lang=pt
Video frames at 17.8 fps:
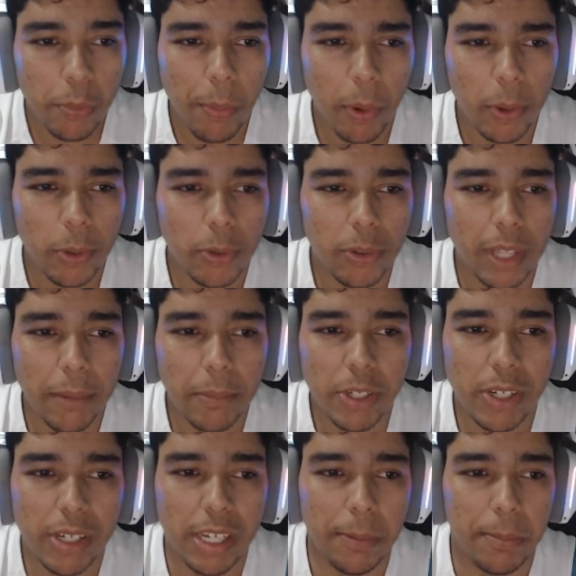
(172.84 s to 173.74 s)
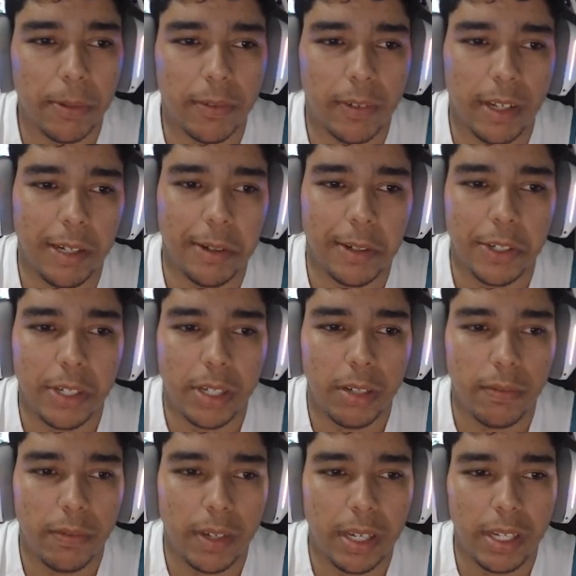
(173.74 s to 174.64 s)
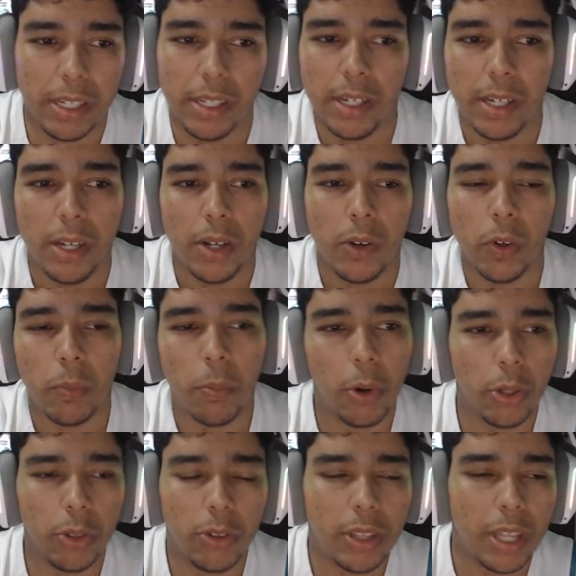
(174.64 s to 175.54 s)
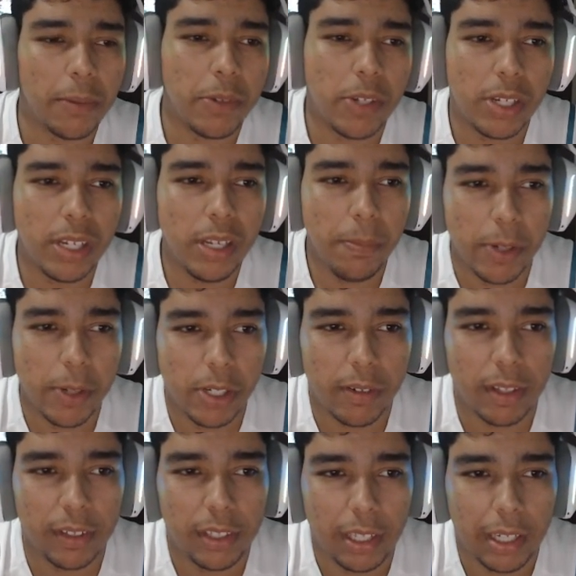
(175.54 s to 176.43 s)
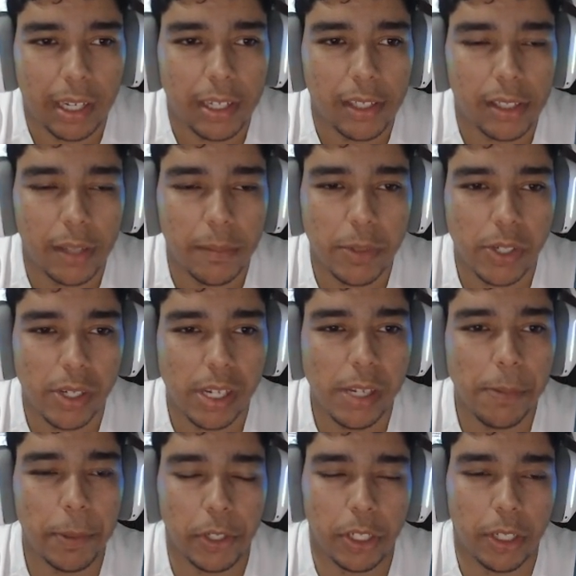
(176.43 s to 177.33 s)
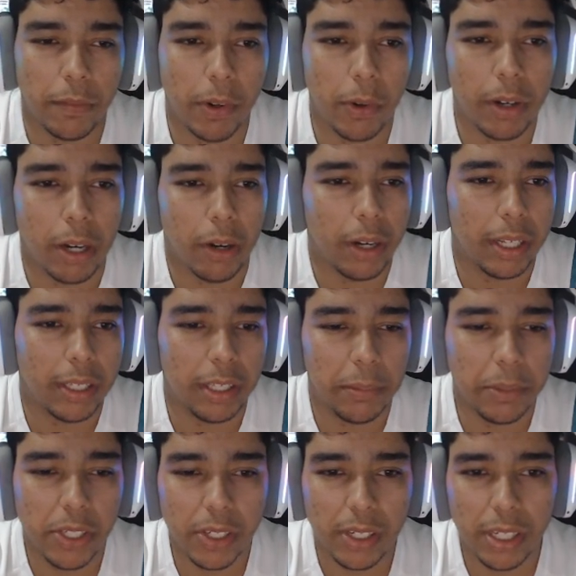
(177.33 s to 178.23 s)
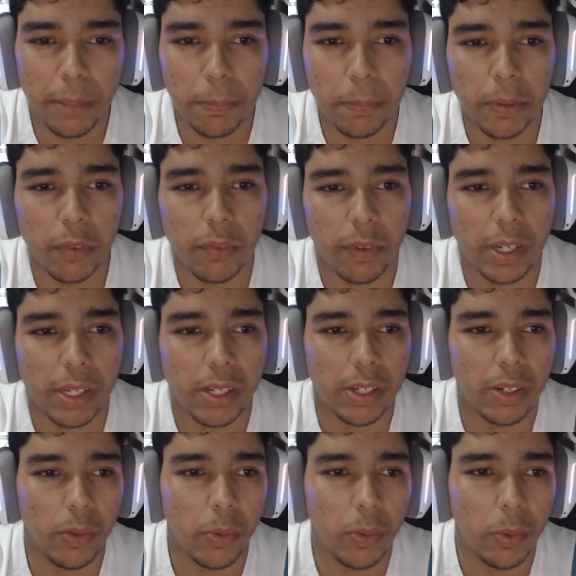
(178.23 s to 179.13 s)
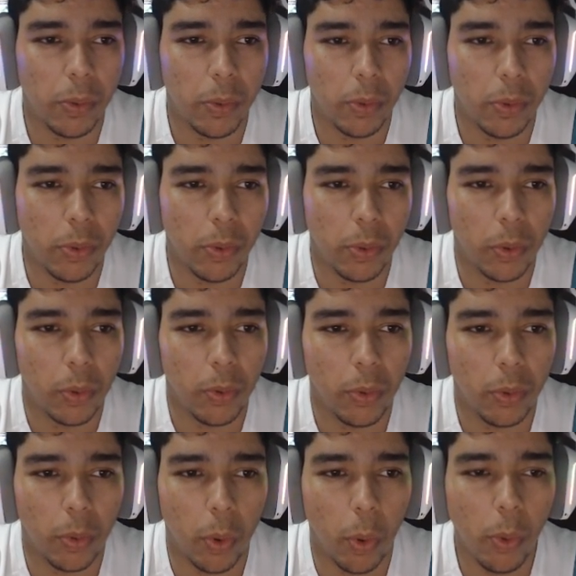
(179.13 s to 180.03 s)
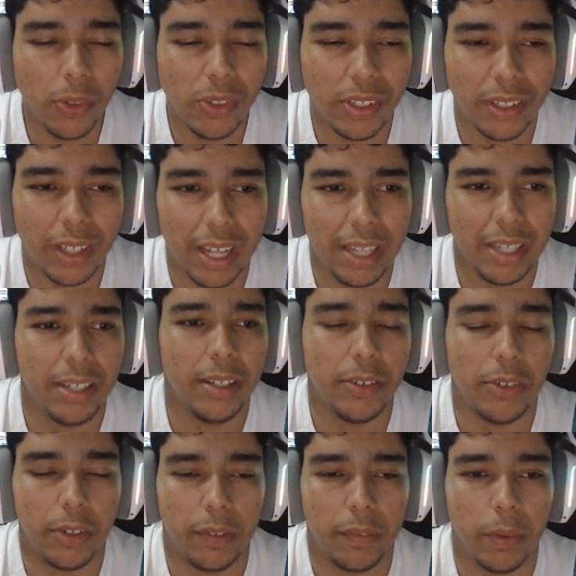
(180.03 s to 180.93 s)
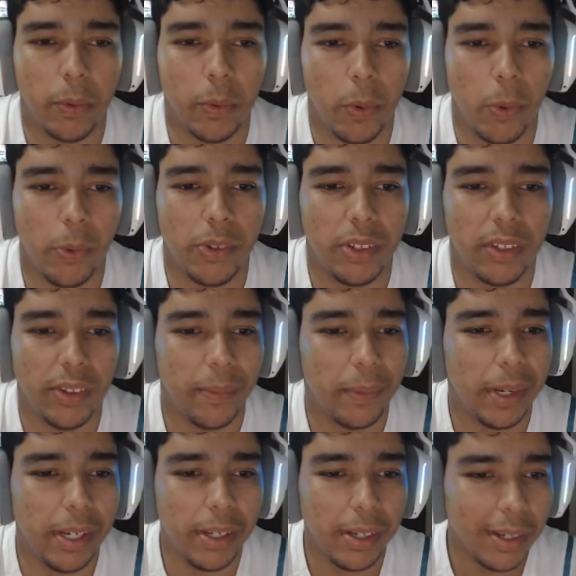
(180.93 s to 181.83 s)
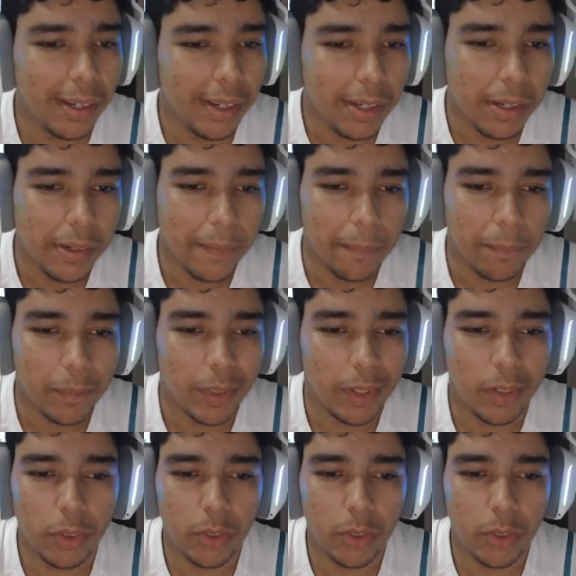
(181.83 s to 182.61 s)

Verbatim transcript: Boruto Time Skip, velho. Eu acho que vem o Boruto Time Skip, acho que é a Sarada Time Skip, acho que vem o Kalk Time Skip, vem o, o, o Cold lá, né? Acho que vem o Cold também. E